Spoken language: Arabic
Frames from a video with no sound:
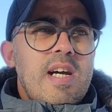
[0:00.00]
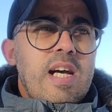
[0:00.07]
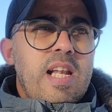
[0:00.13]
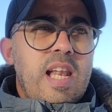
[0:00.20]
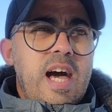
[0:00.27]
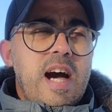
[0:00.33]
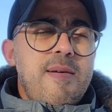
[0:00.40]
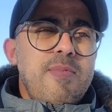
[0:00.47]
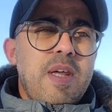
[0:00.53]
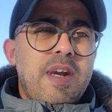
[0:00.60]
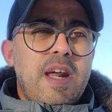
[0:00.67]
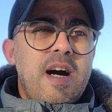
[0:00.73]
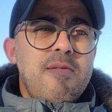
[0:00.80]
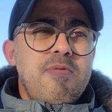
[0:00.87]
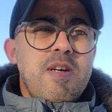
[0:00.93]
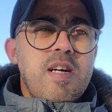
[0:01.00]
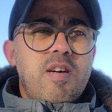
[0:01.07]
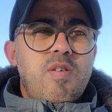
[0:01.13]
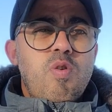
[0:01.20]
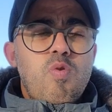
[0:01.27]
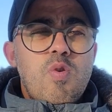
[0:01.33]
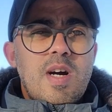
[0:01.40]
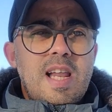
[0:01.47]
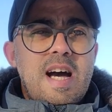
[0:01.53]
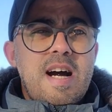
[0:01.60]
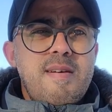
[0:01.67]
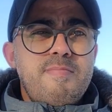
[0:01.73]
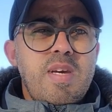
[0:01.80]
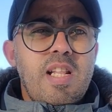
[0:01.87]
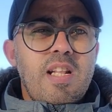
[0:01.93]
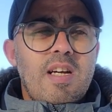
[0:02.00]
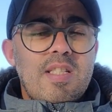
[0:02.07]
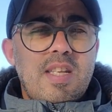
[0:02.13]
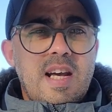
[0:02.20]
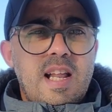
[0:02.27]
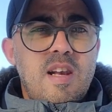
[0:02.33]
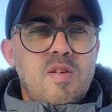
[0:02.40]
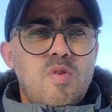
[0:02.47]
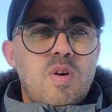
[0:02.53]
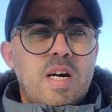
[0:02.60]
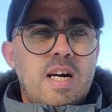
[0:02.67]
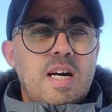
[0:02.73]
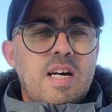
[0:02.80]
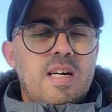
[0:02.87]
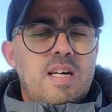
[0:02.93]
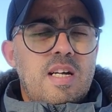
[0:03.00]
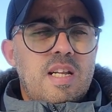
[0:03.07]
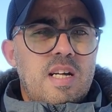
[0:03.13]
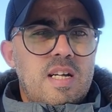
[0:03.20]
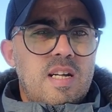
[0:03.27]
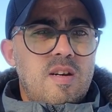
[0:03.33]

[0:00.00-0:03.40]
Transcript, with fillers: العامل الرابع هو العامل تاع اللغه آه،